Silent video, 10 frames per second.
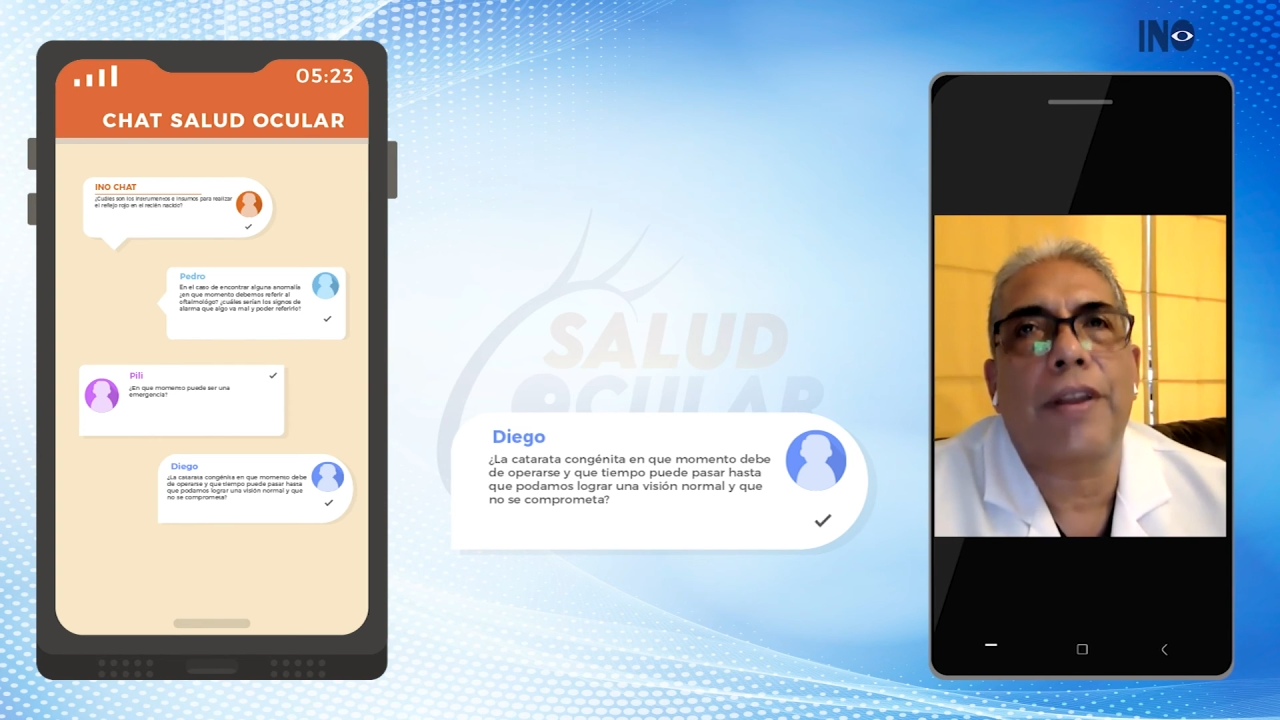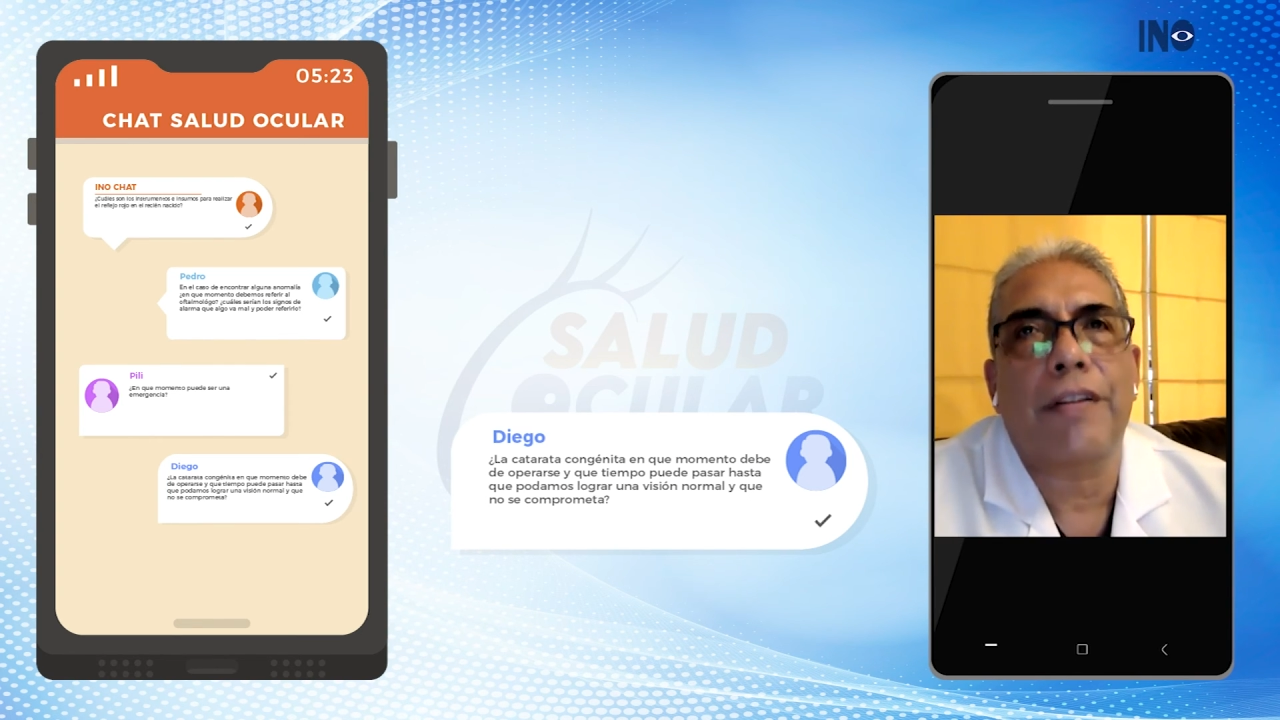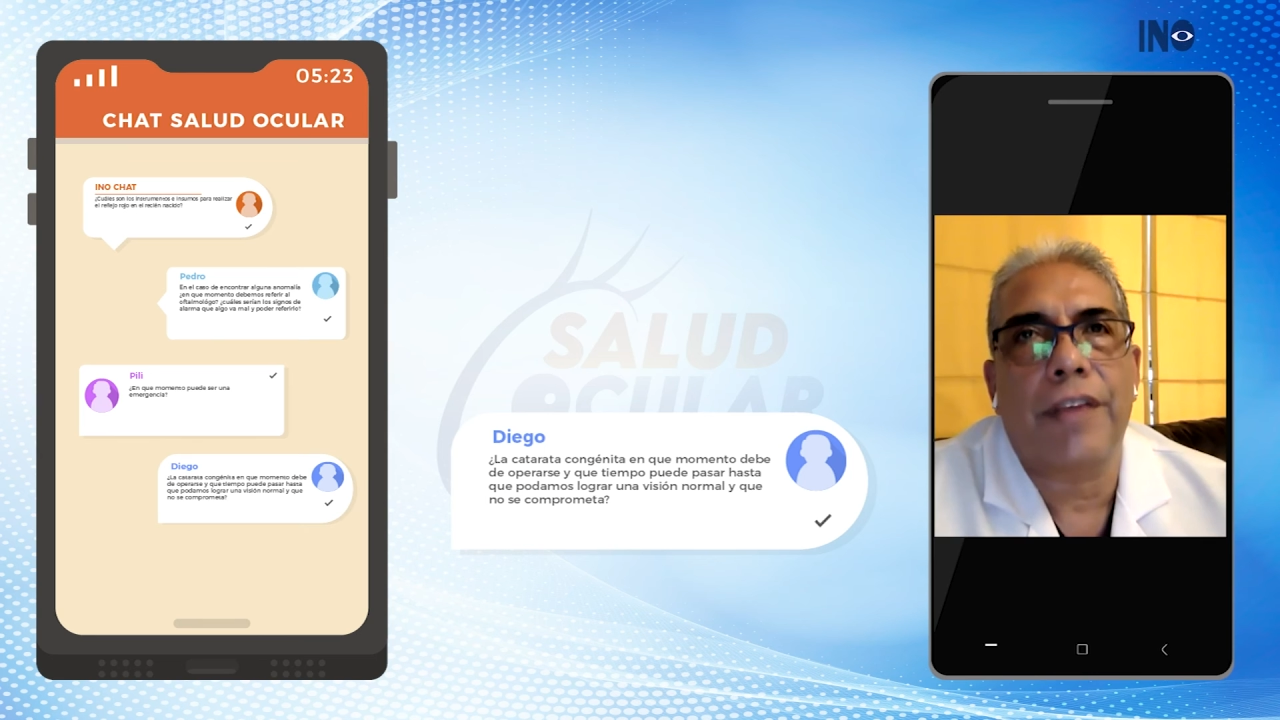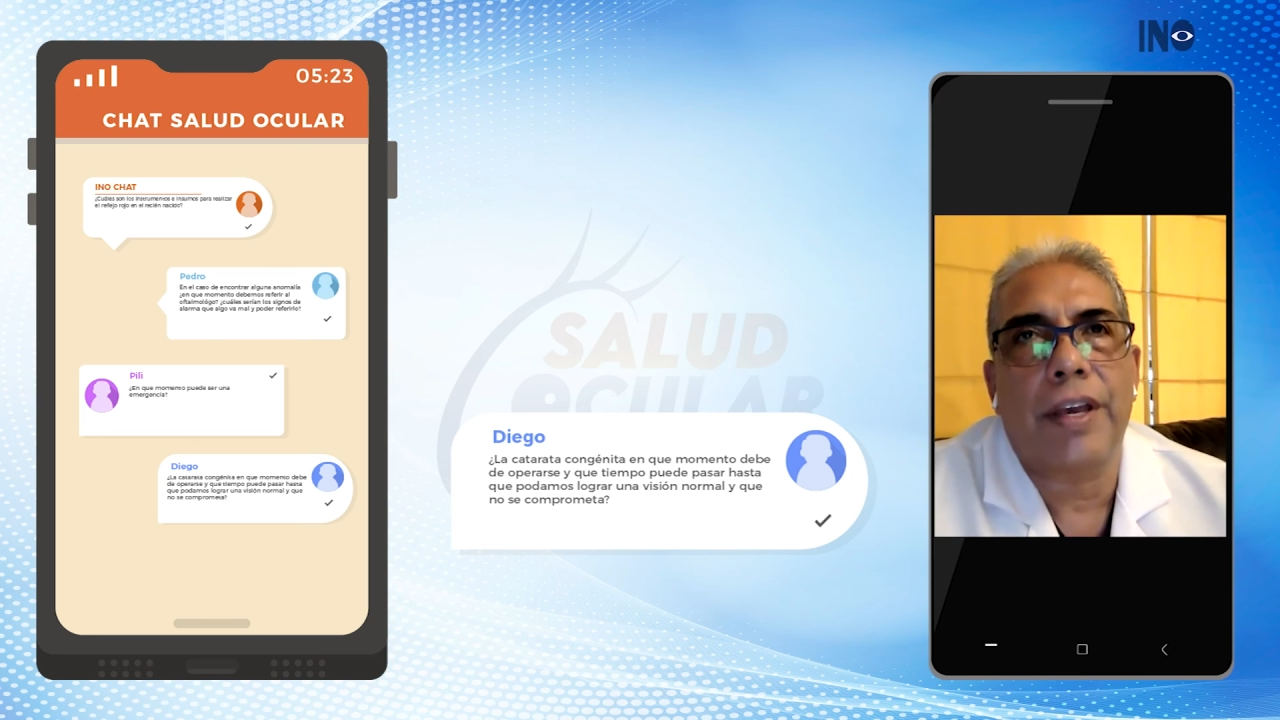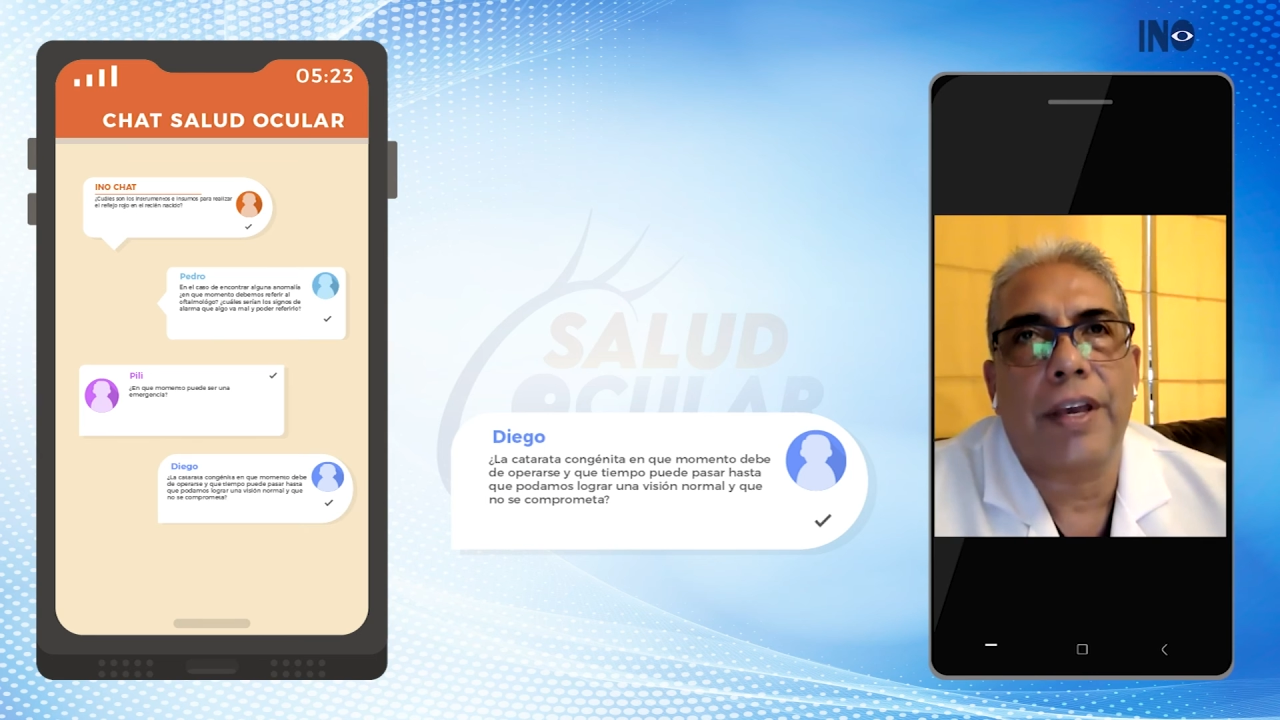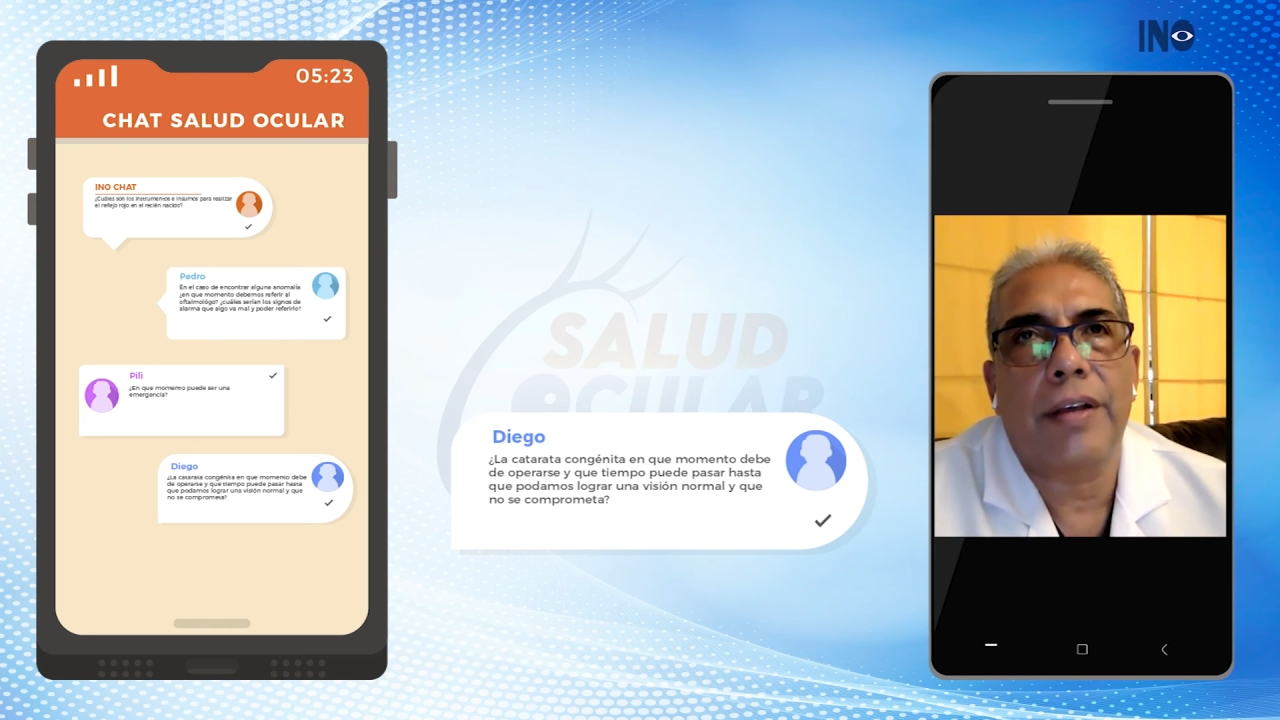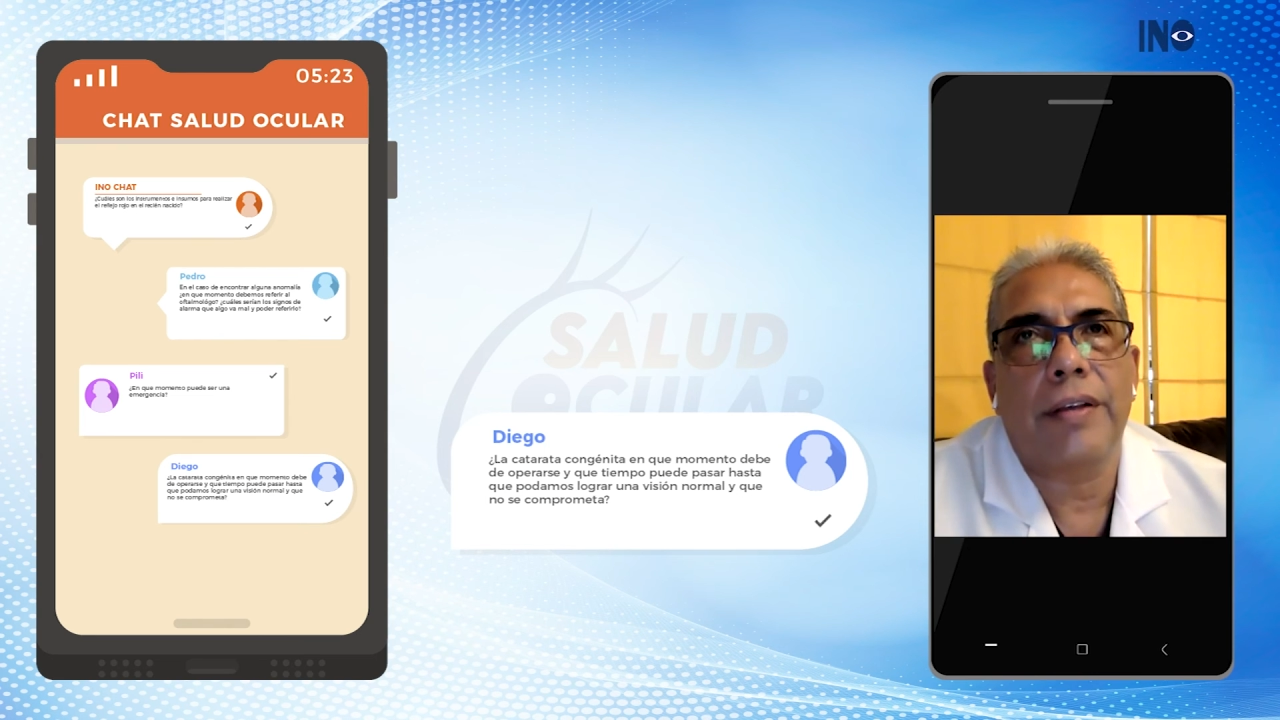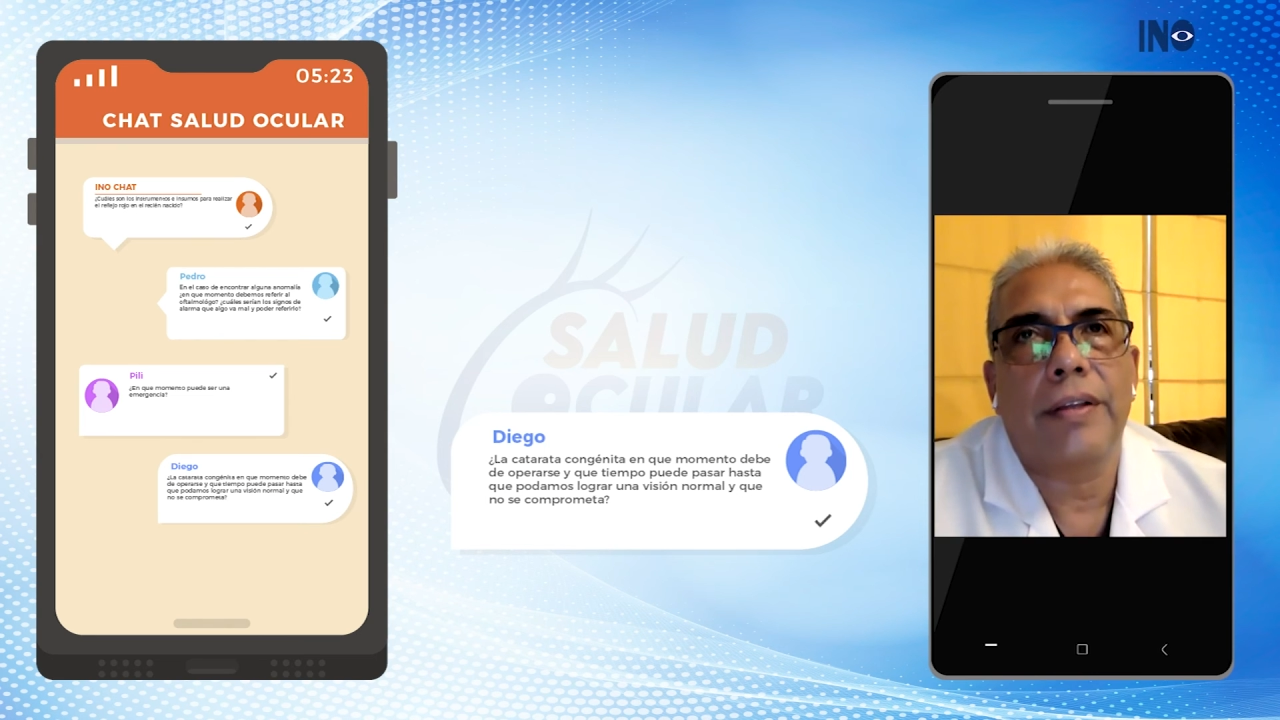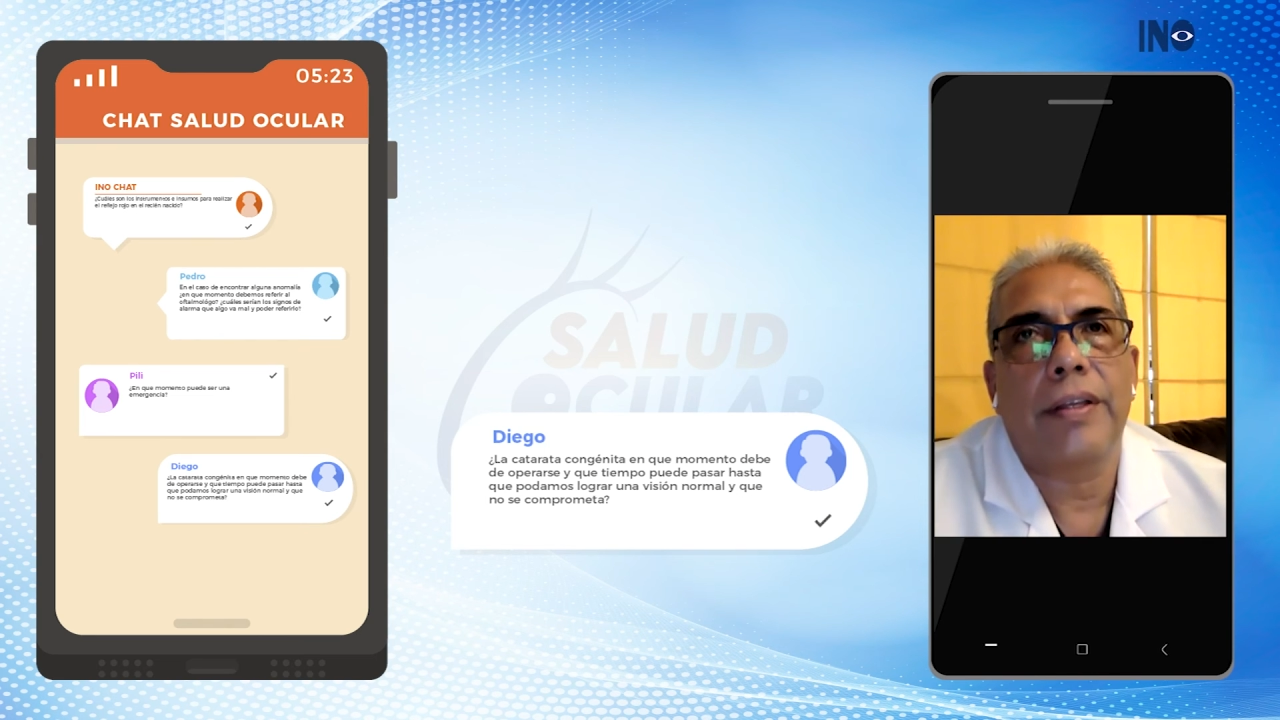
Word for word: ecografía,